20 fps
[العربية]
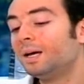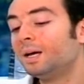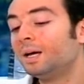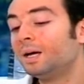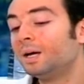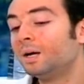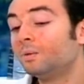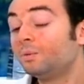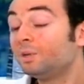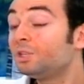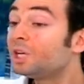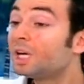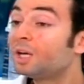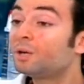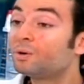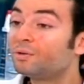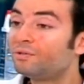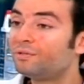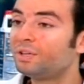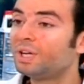آه،
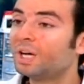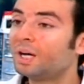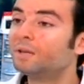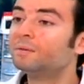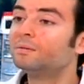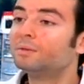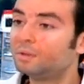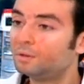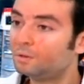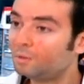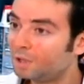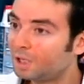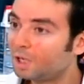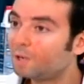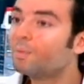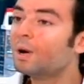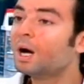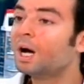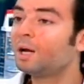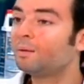ويشاركوا فيها
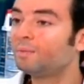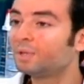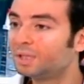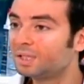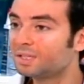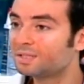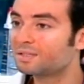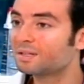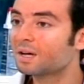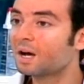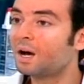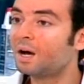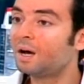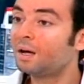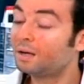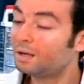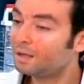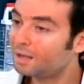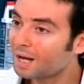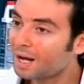الكبار مثل
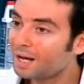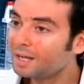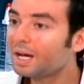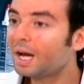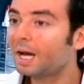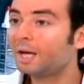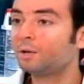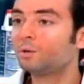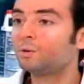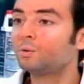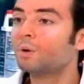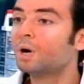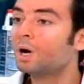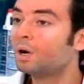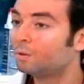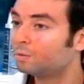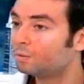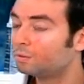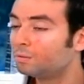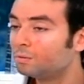الصغار لا
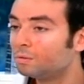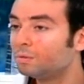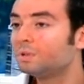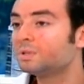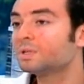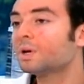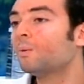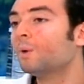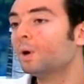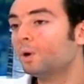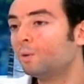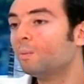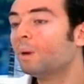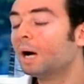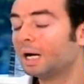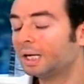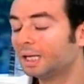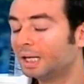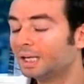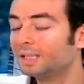يحركوها ويتصوروا
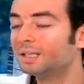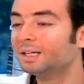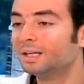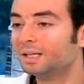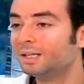معها يعني